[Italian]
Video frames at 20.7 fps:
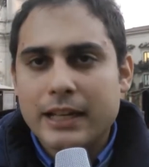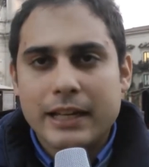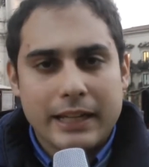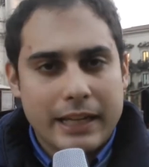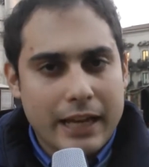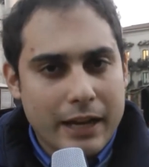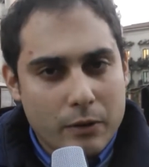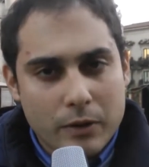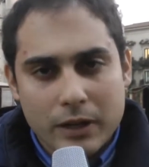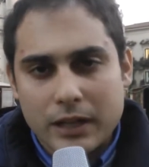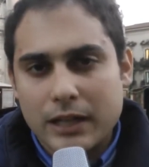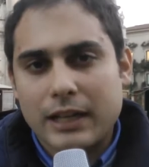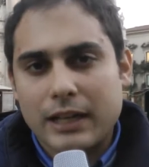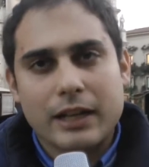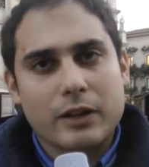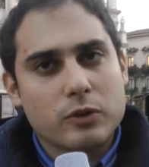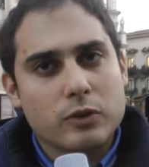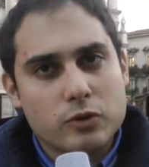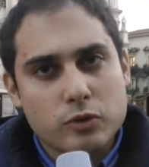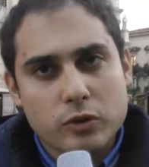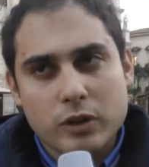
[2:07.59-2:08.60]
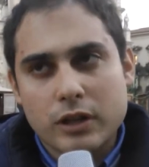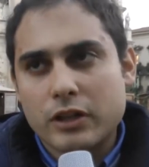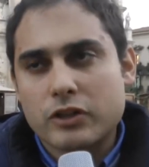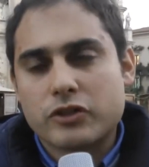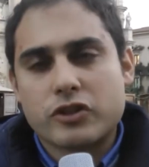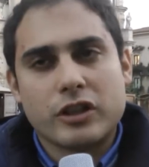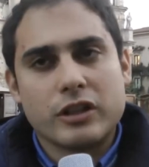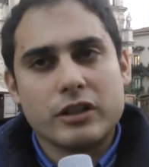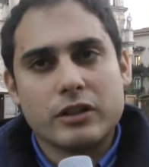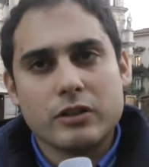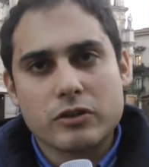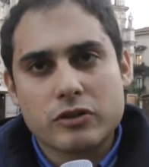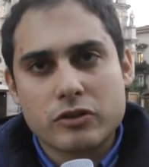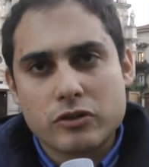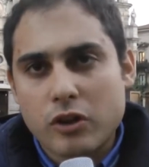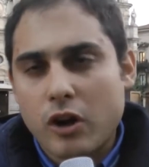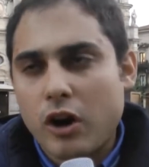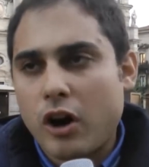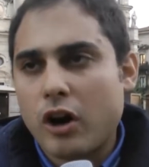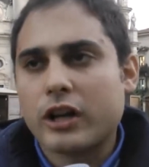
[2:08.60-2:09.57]
che è quella della chiusura del centro
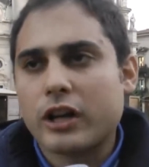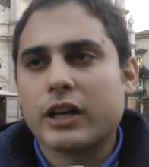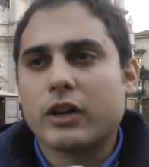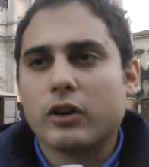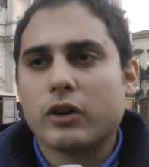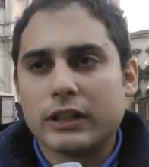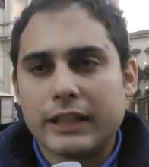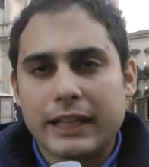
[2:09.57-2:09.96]
storico,